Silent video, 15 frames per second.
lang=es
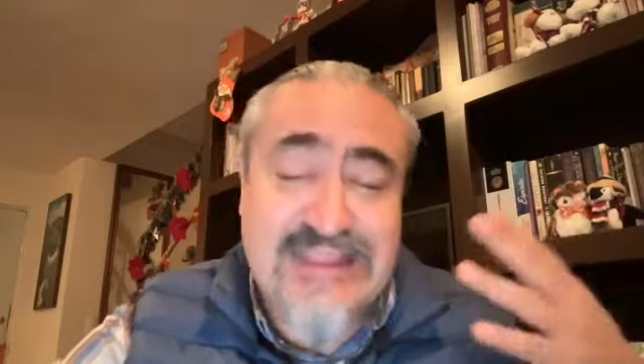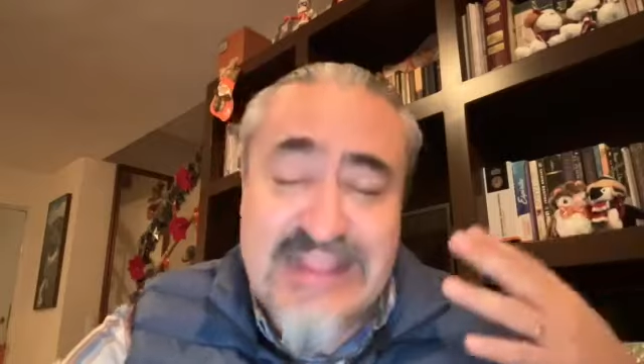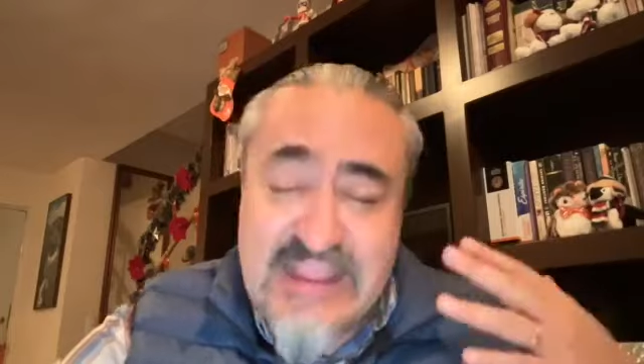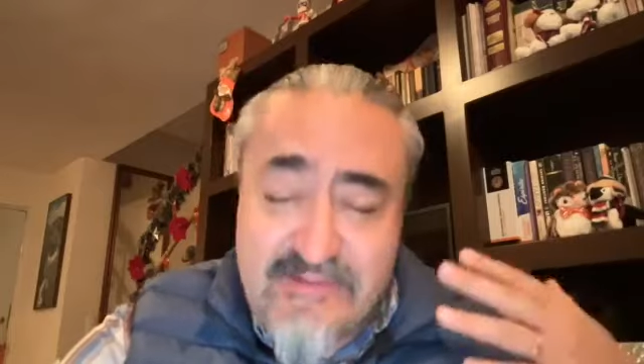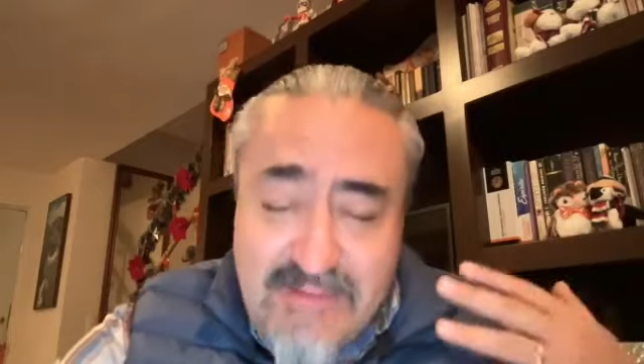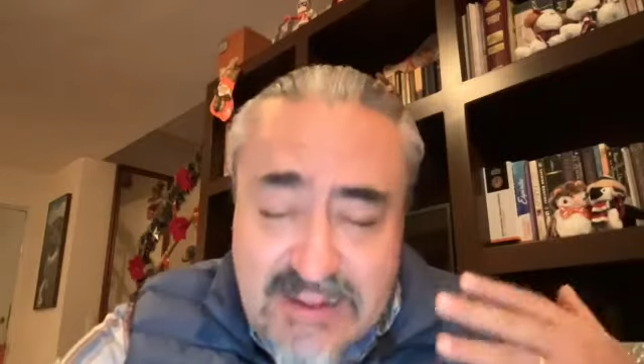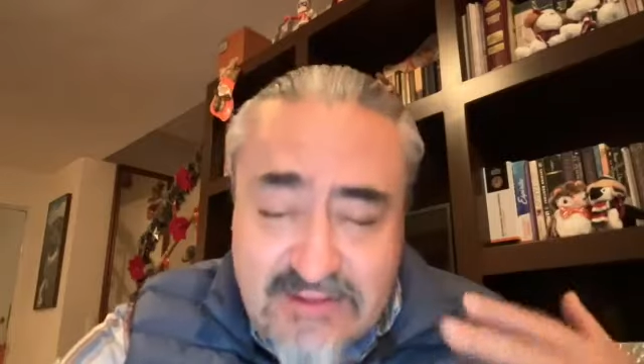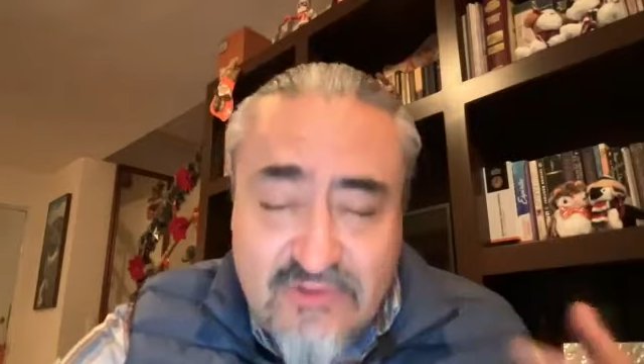
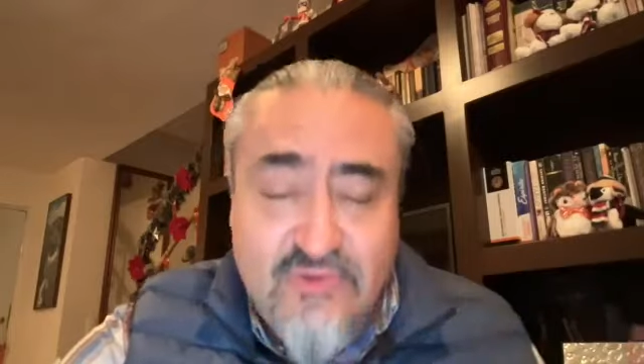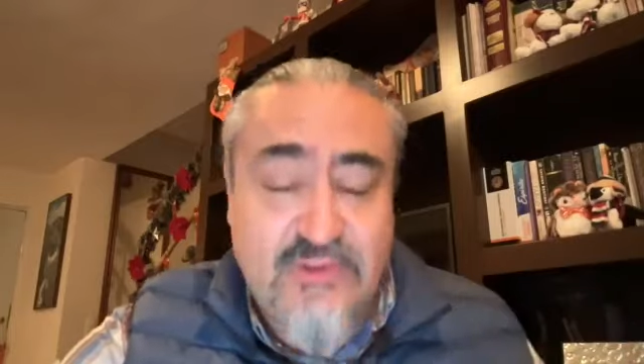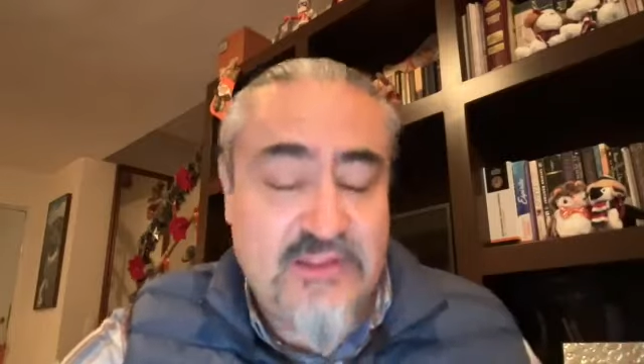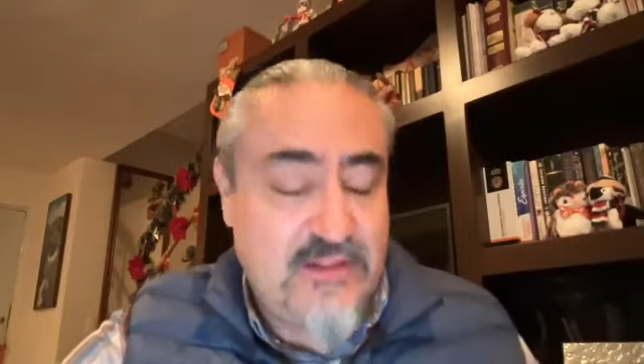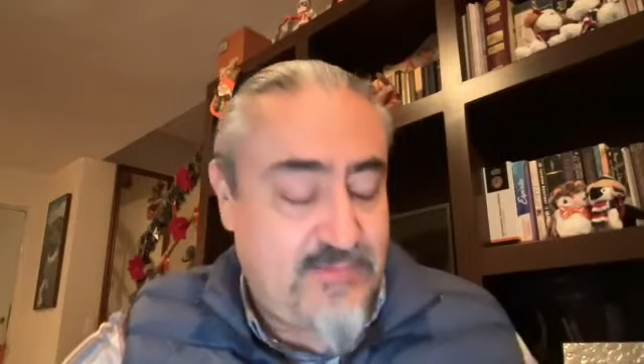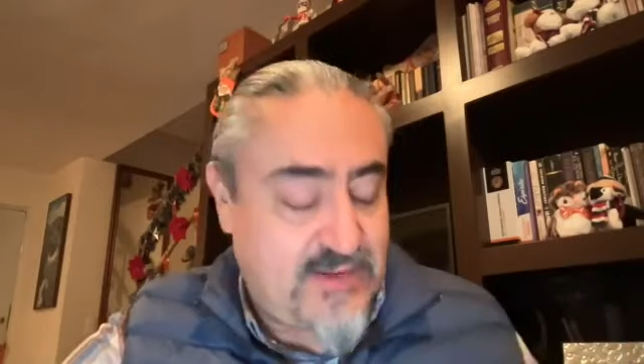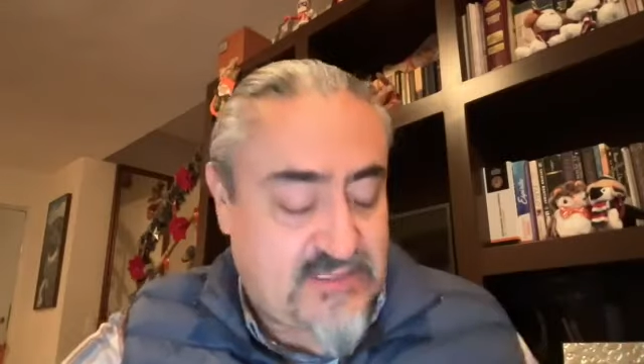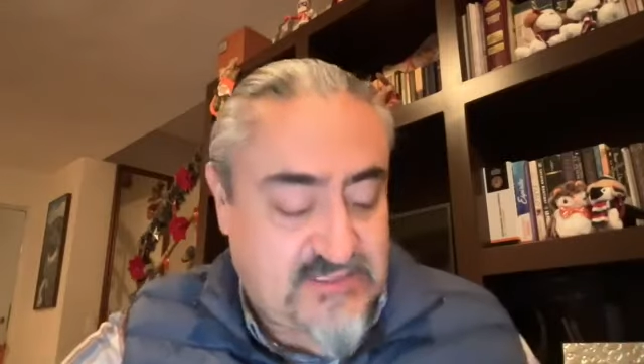levantó en
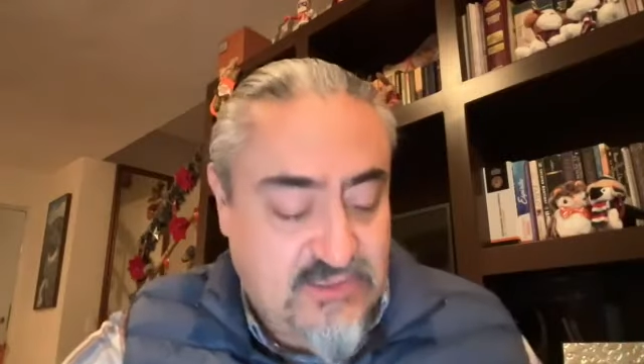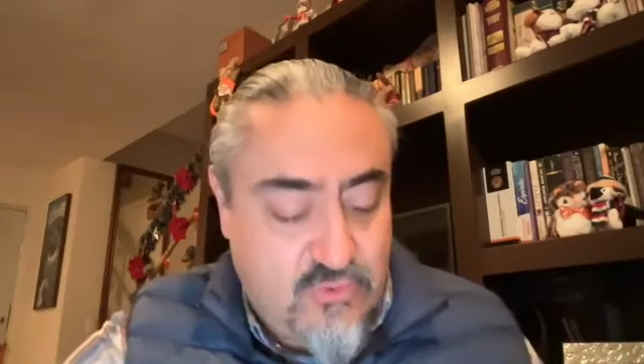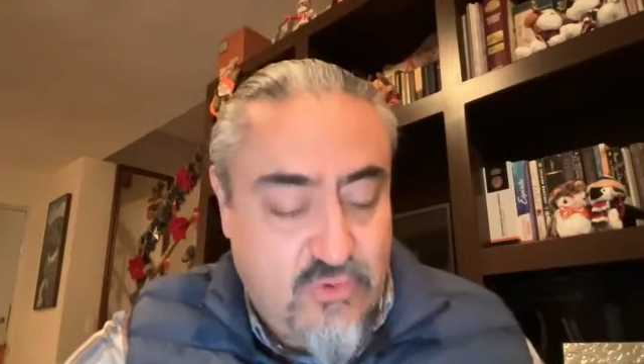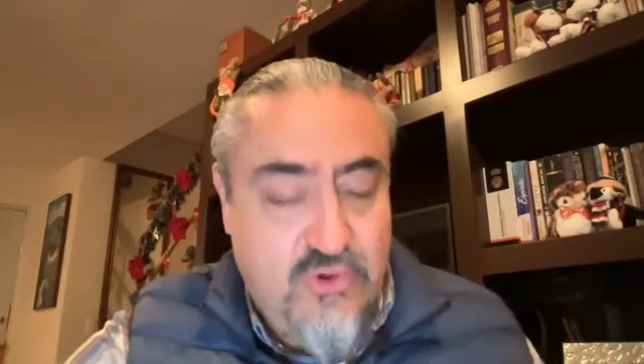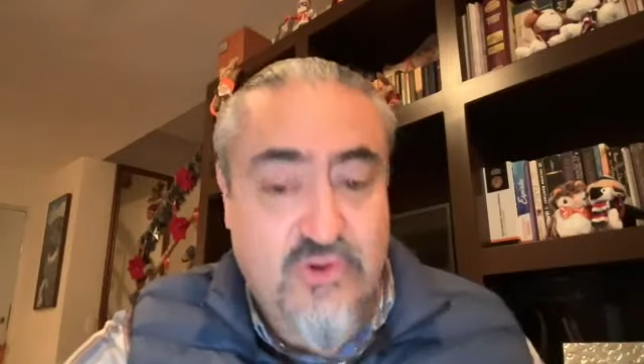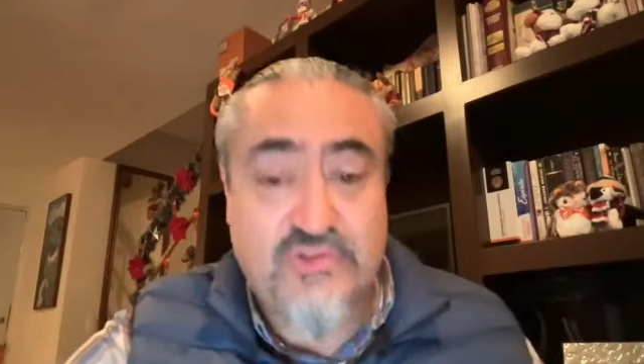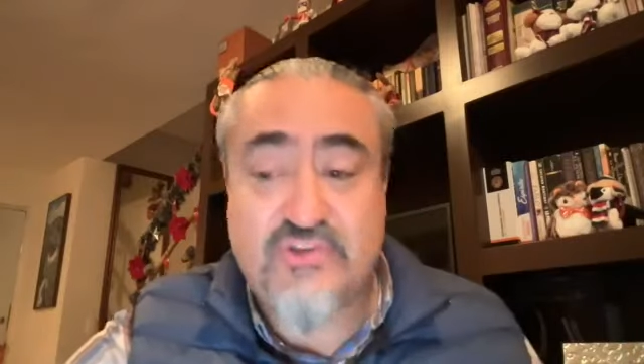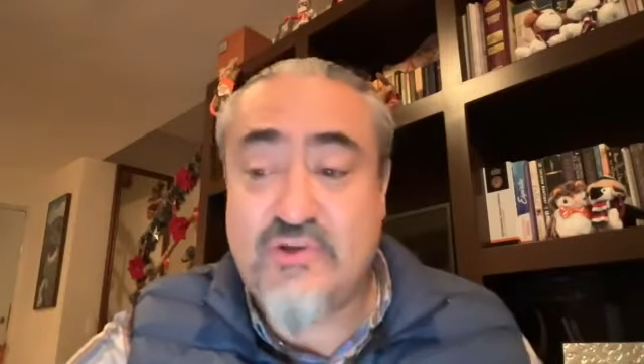el
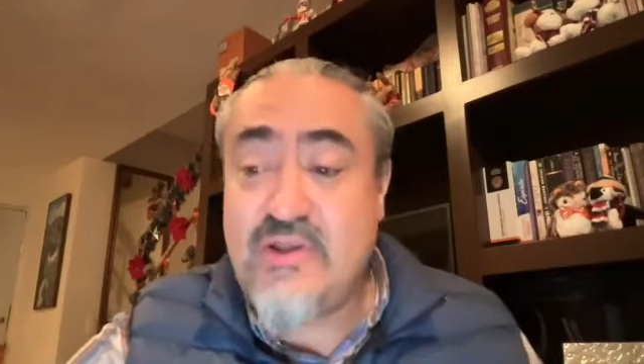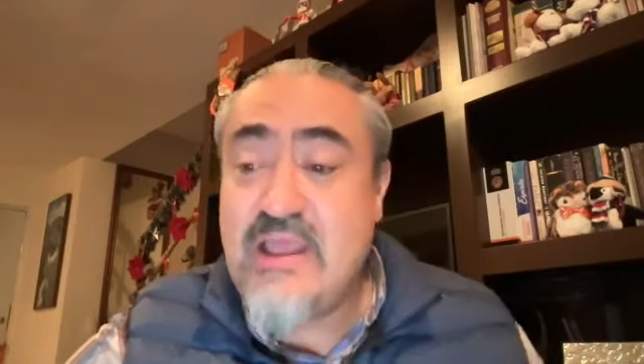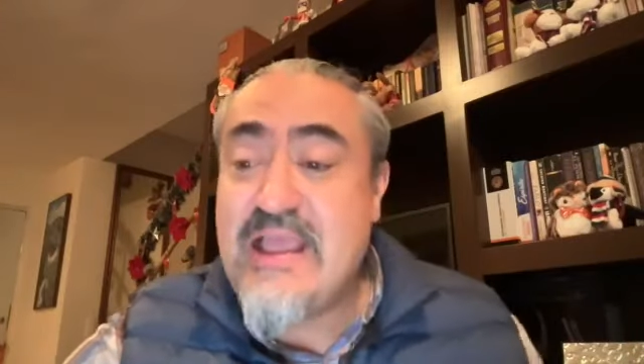versículo 8.